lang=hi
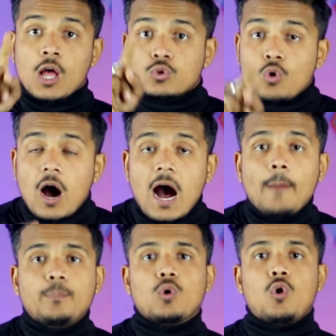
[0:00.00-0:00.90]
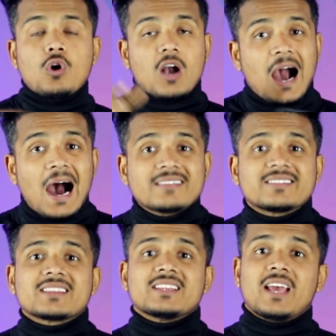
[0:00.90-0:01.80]
तो आप लोग खा
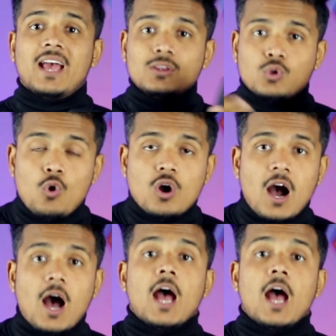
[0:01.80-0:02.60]
सकते हैं धोखा